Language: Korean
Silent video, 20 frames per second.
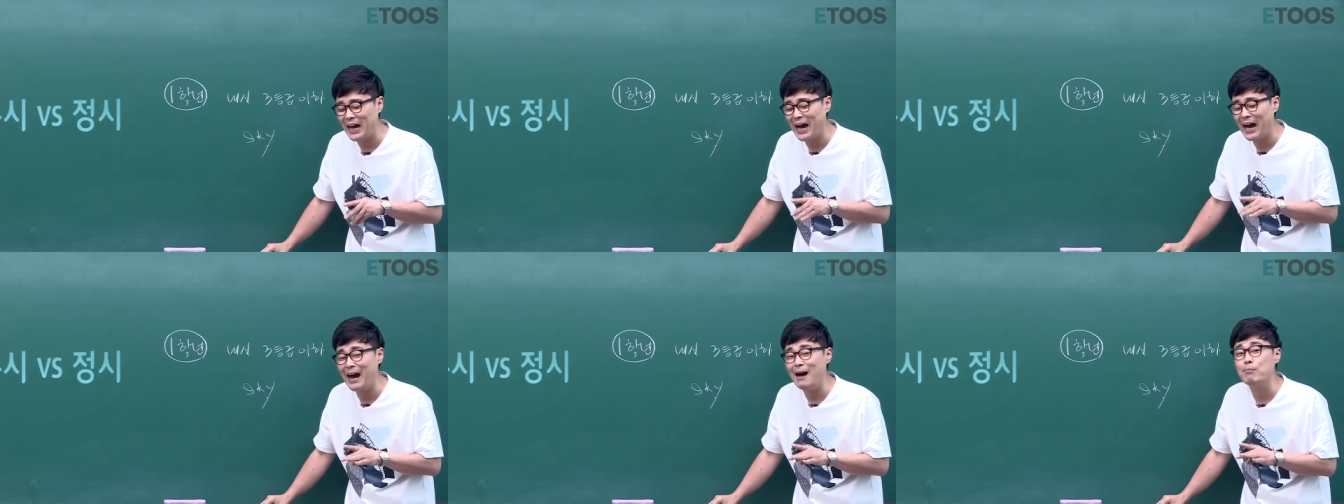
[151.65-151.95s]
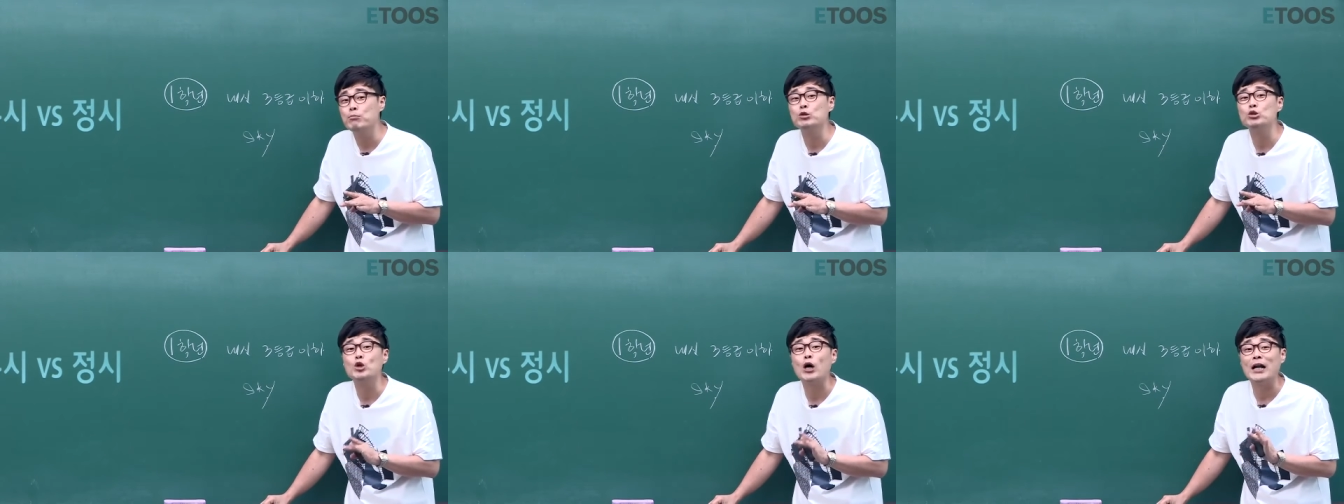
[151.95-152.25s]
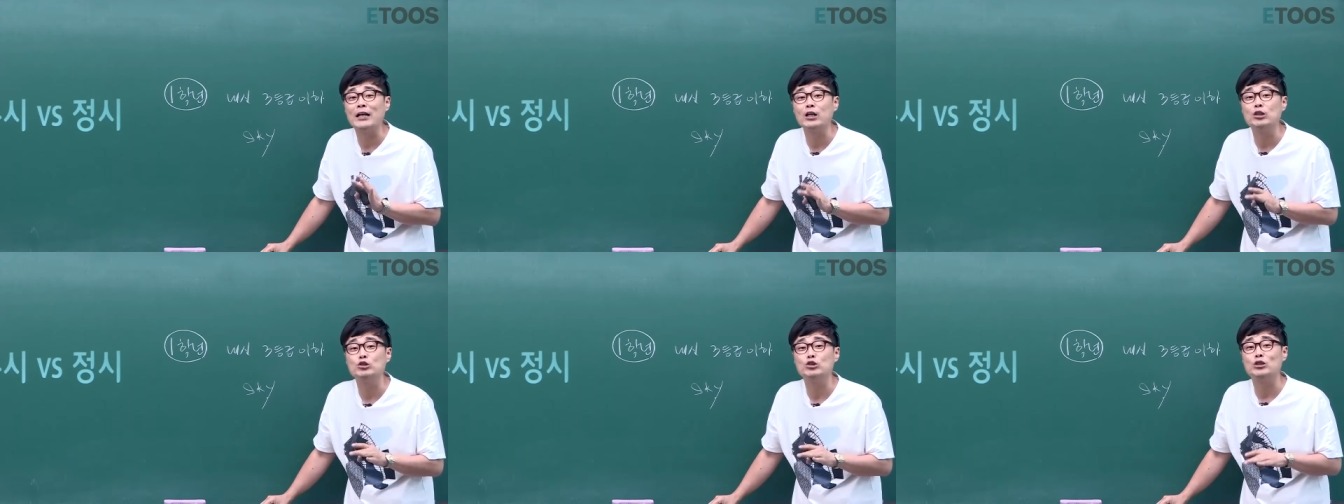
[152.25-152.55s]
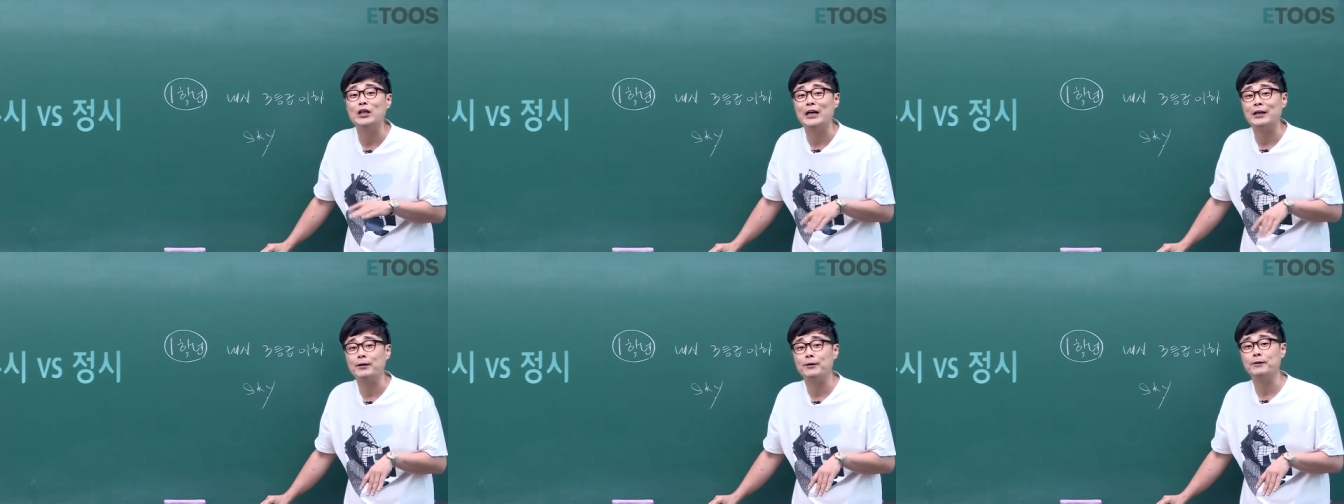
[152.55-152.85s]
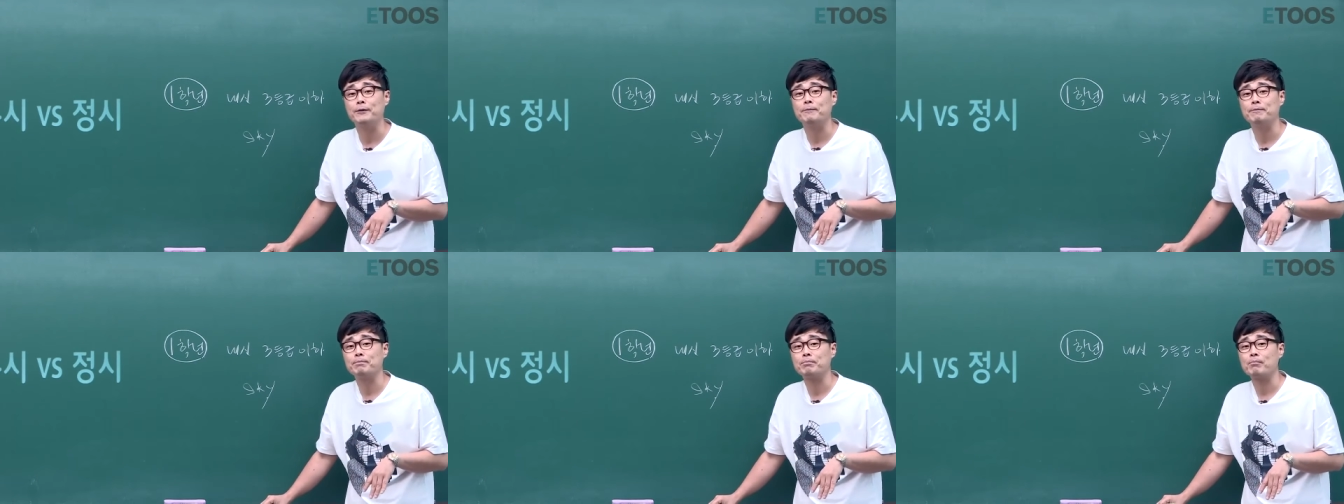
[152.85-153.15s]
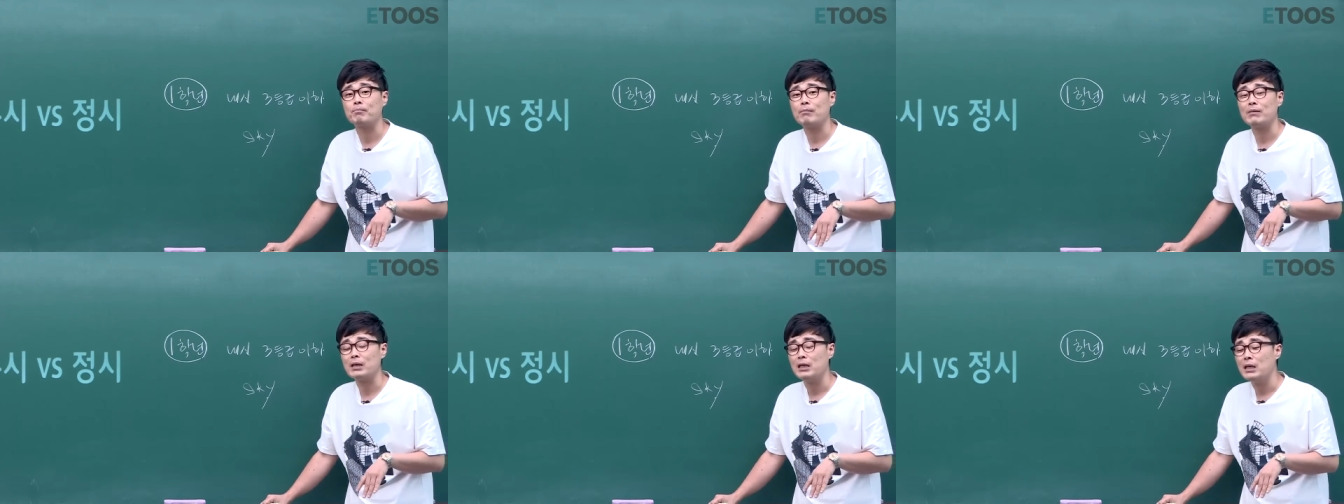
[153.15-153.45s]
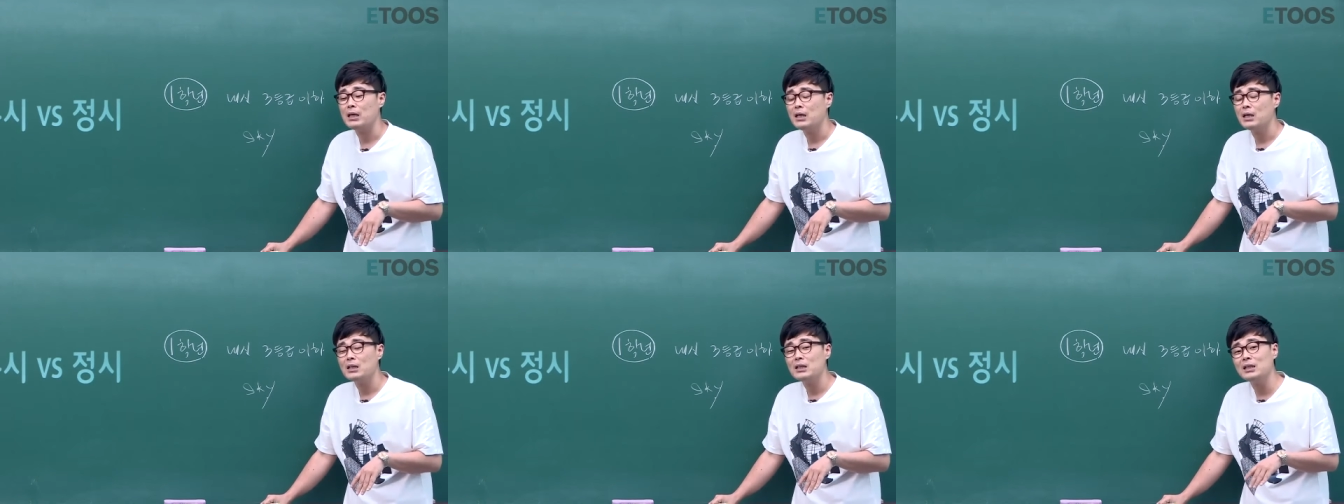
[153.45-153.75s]
아무도 알려주지 않아요.
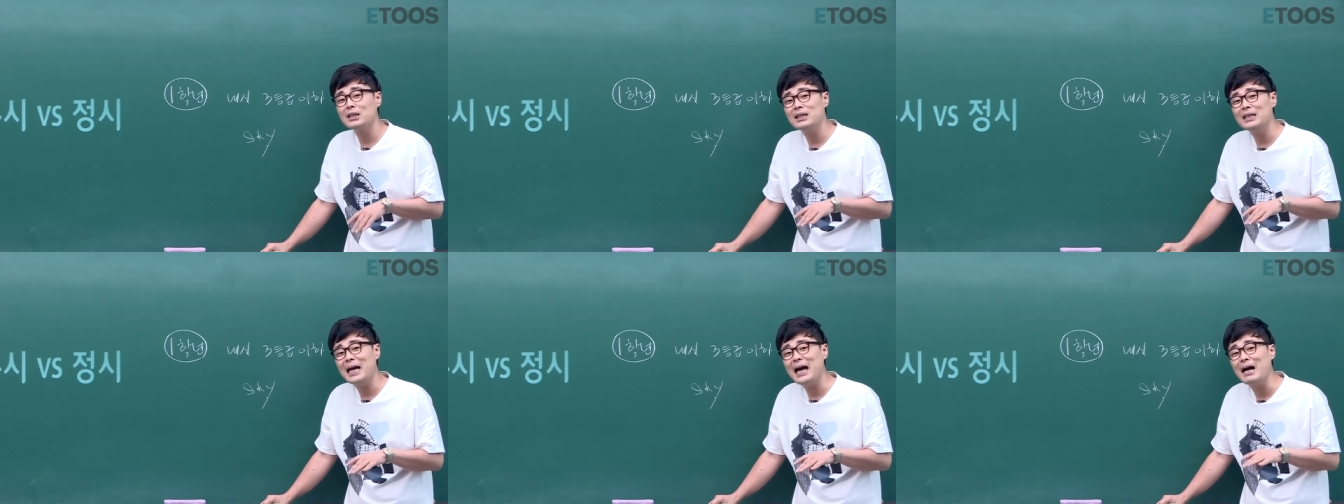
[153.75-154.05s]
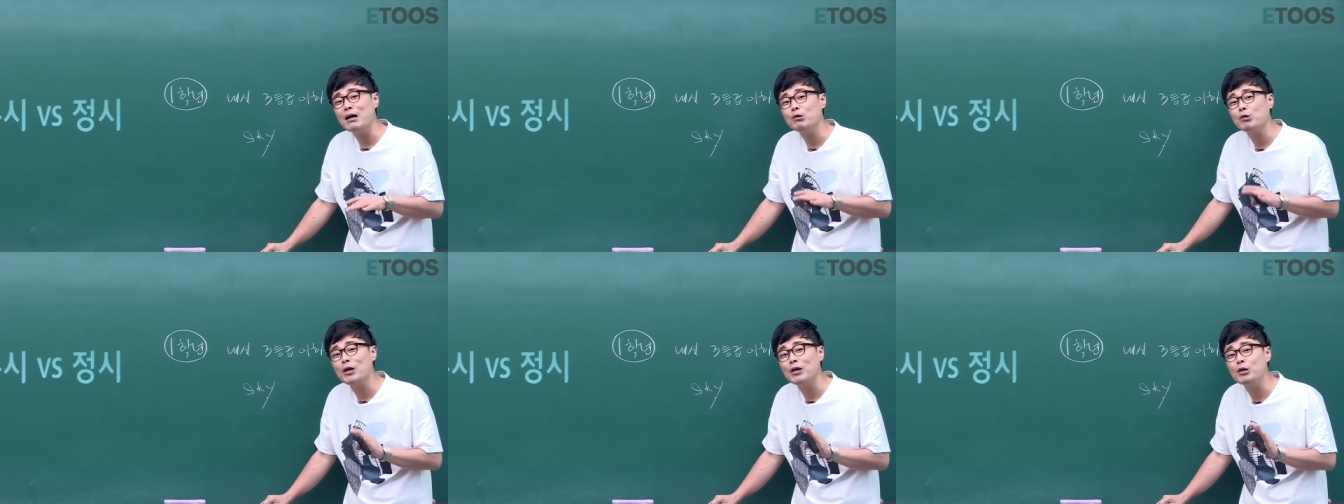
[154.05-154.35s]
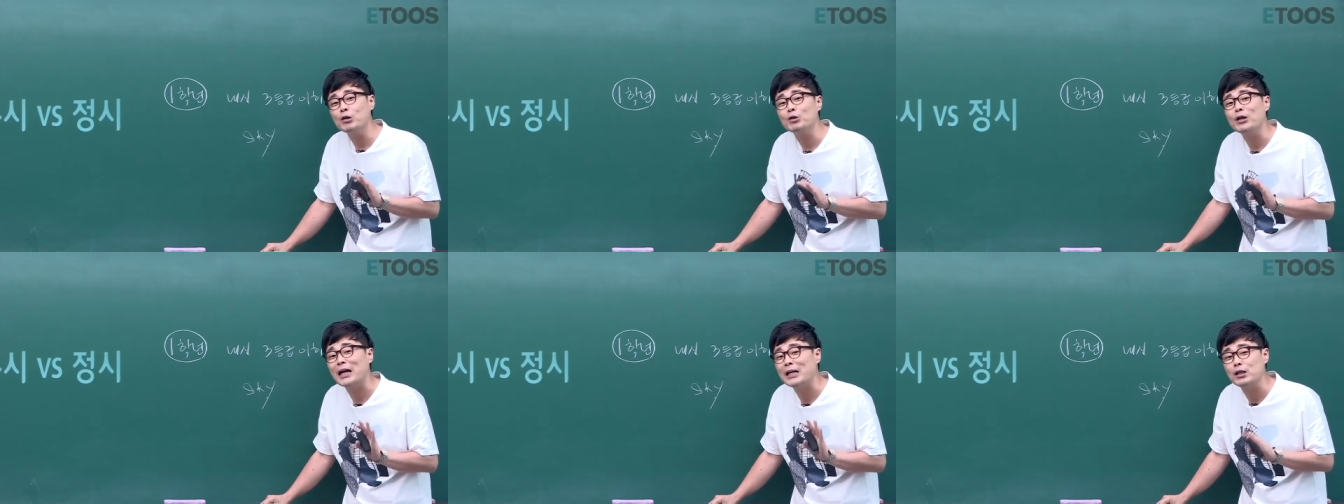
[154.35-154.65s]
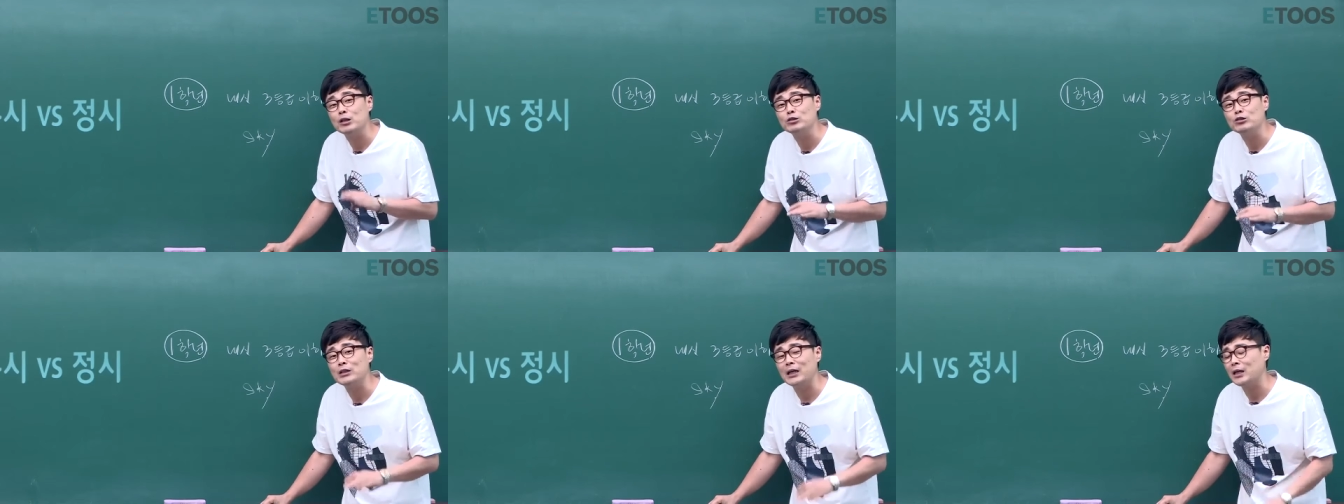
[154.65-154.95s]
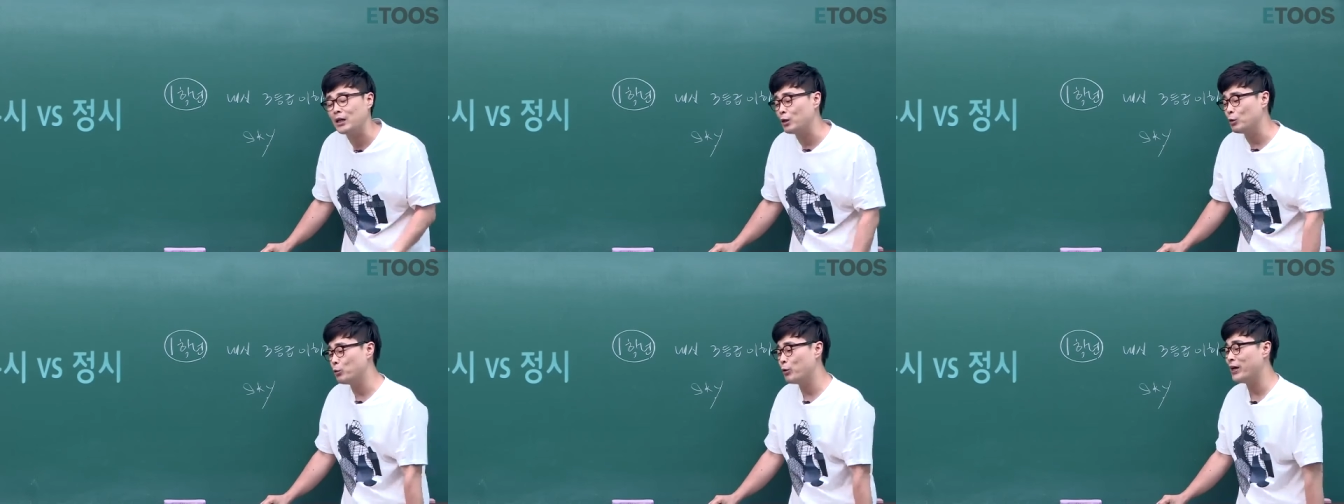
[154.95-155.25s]
특히 학교에서도 알려주지 않아요.